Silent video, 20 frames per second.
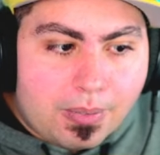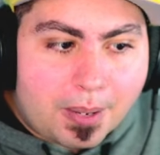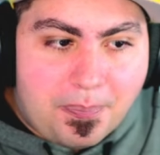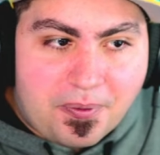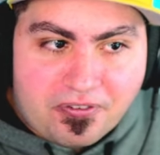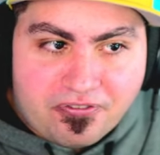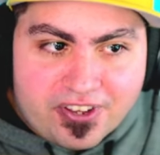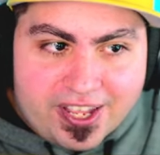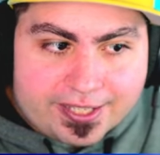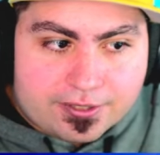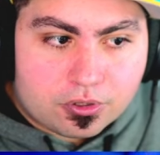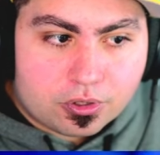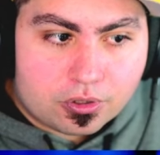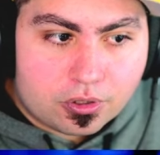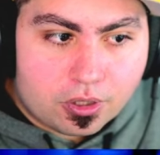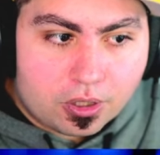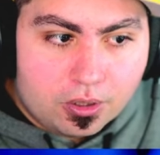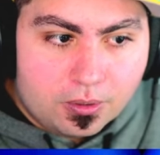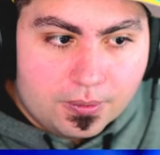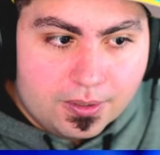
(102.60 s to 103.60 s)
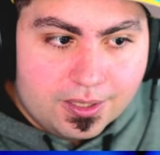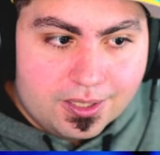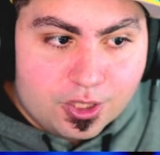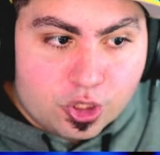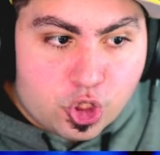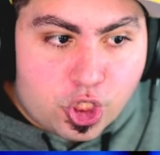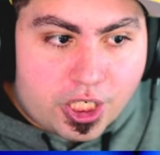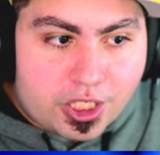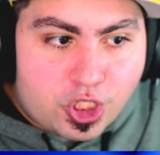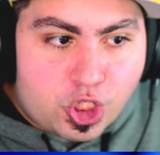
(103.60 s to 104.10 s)
ma è perfetto, no?
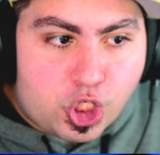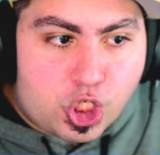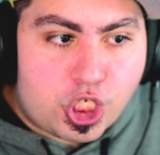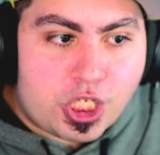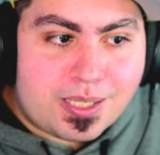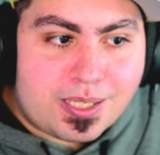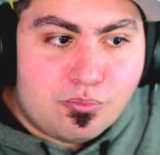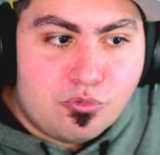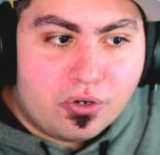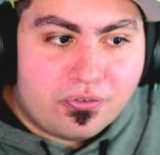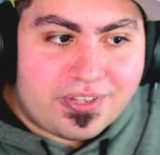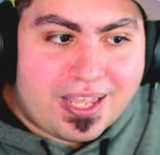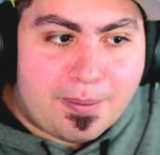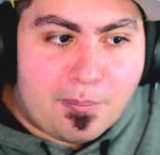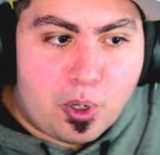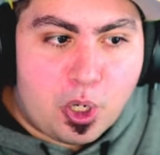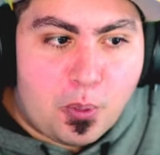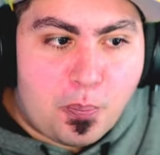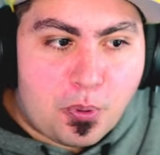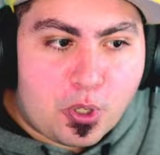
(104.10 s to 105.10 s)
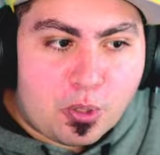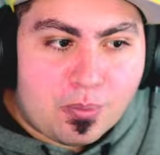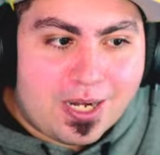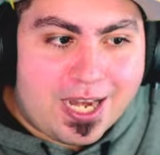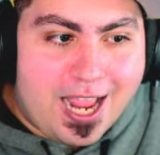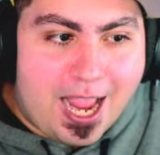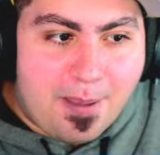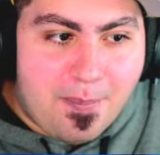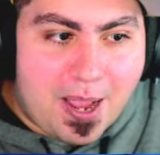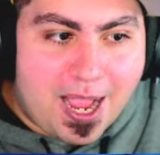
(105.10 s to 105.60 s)
Cioè, ci rimuoviamo il
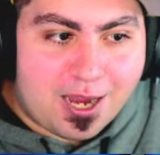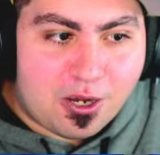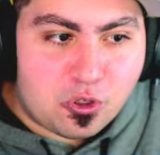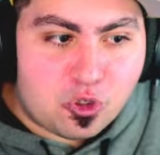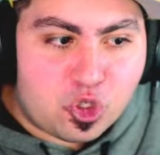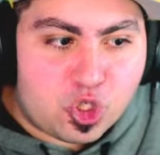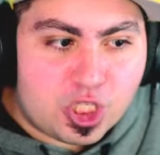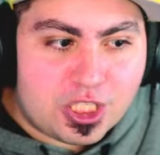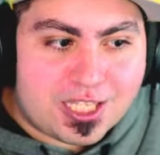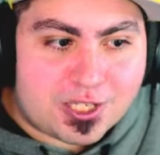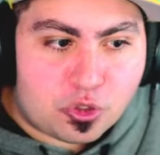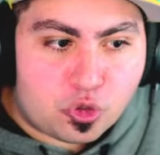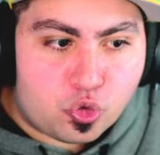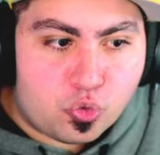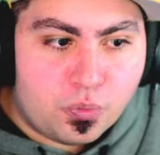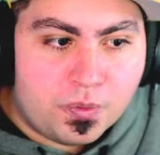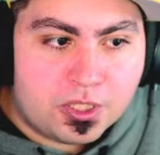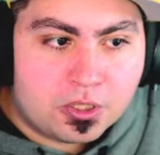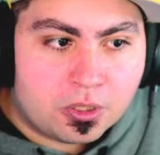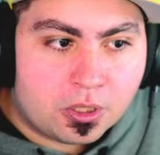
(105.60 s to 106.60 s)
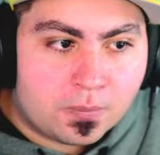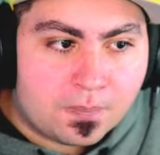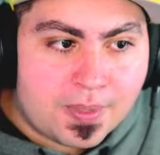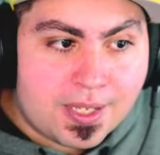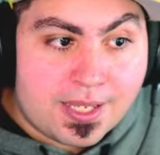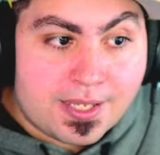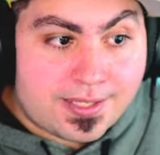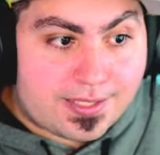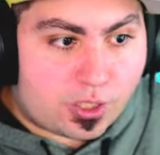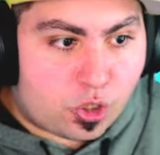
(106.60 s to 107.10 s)
problema così da subito.
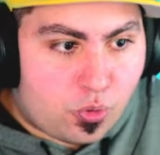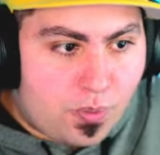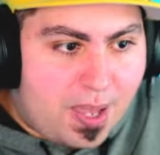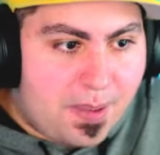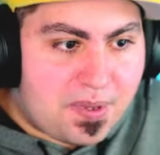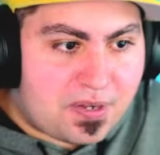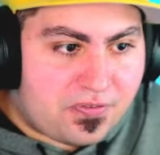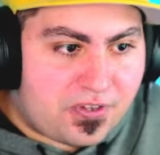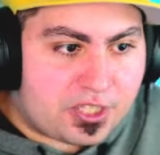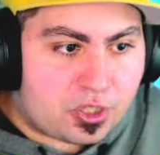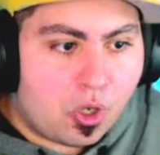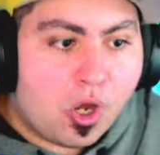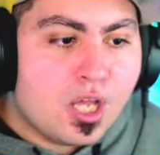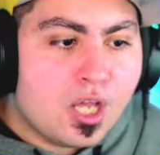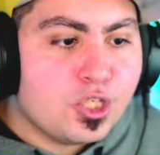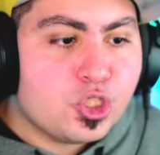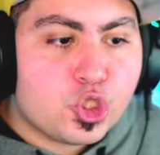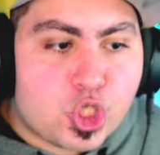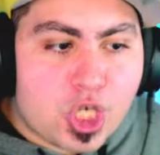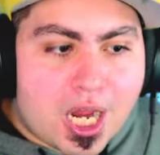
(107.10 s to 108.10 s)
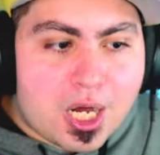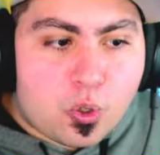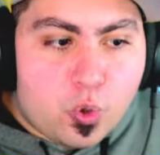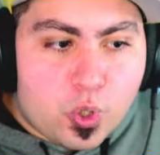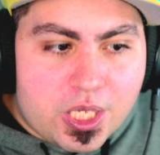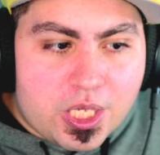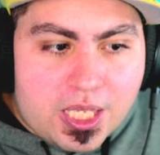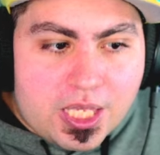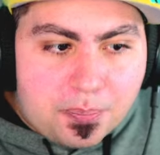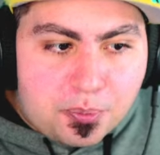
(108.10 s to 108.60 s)
Secondo me è perfetto. Già
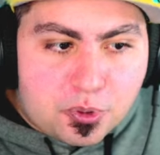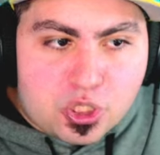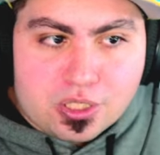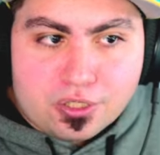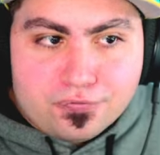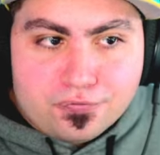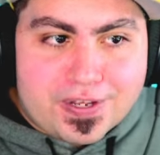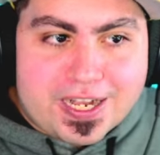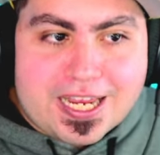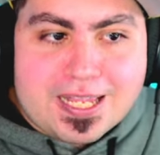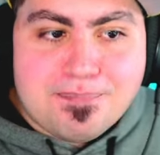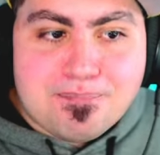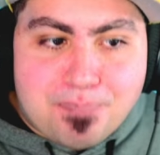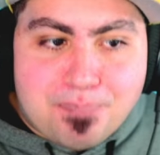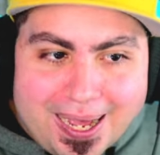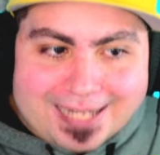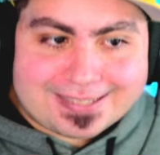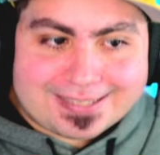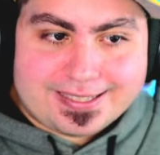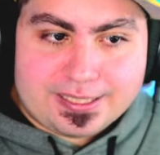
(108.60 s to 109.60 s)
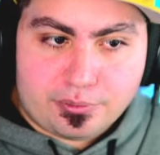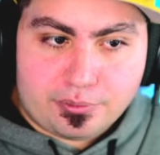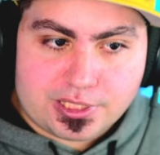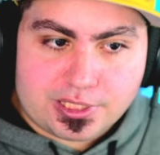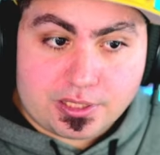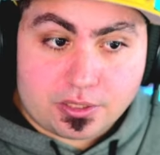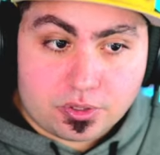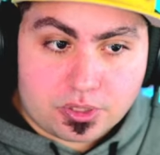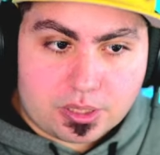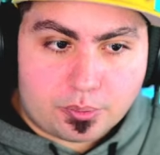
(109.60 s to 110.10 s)
qui possiamo fare in parte
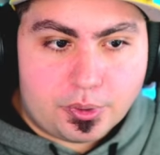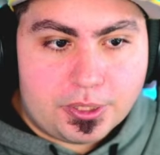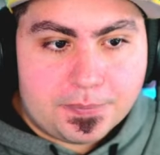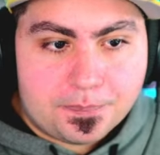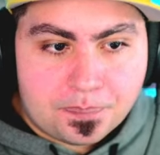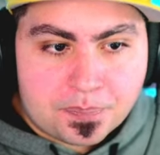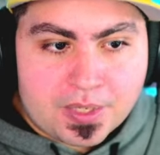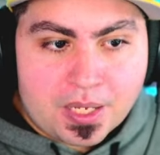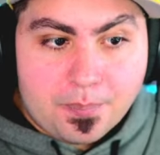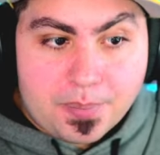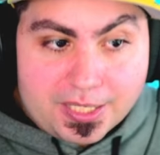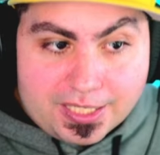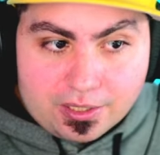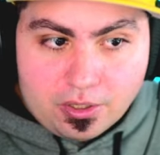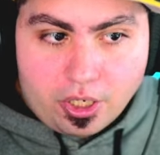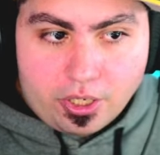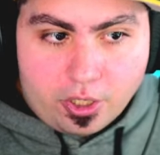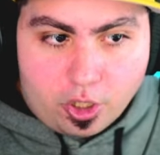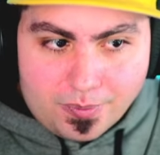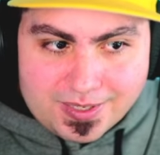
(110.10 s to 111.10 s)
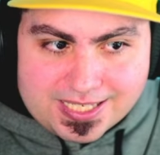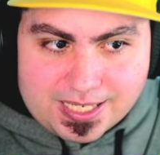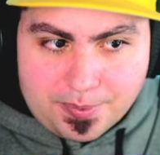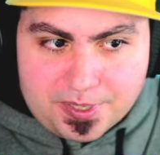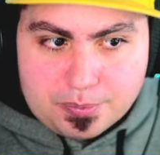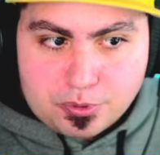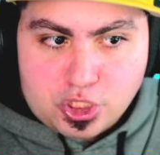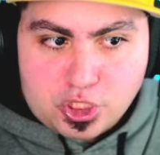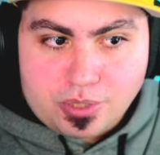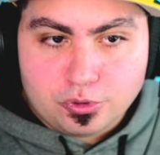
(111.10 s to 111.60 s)
questa cosa qui. Perché noi, come
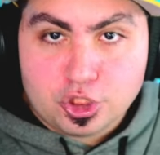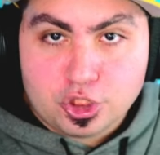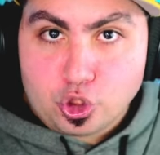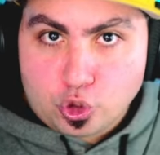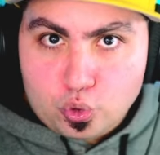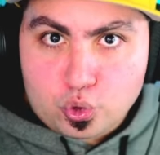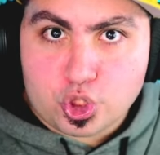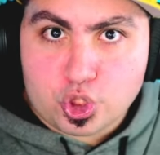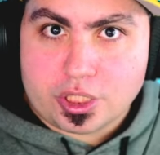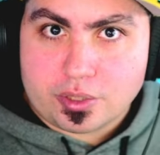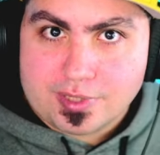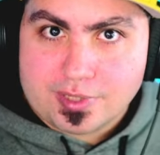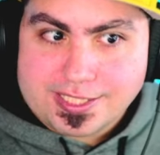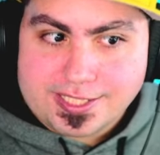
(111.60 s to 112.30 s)
sapete, possiamo distruggere